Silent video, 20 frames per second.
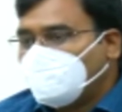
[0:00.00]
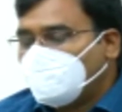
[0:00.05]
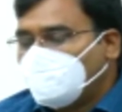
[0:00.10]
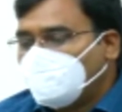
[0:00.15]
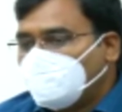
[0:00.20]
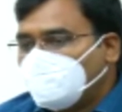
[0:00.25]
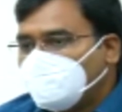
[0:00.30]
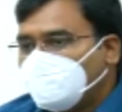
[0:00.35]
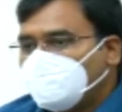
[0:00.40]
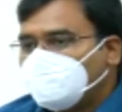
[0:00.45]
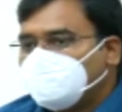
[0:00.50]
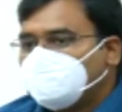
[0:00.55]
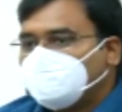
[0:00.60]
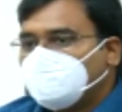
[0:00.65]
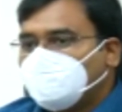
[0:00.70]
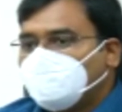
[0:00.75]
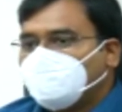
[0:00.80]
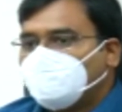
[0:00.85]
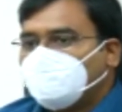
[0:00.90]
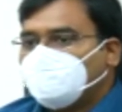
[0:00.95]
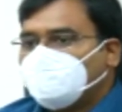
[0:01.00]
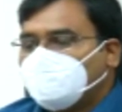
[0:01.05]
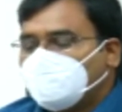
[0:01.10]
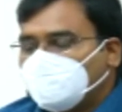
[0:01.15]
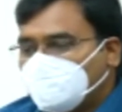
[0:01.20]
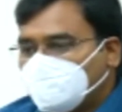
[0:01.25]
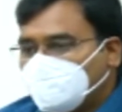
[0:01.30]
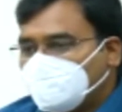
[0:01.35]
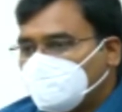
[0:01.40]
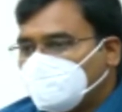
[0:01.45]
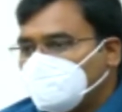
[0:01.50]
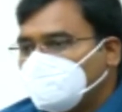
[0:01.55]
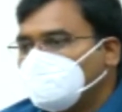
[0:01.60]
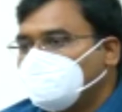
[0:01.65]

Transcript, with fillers: మనకి జిల్లా వ్యాప్తంగా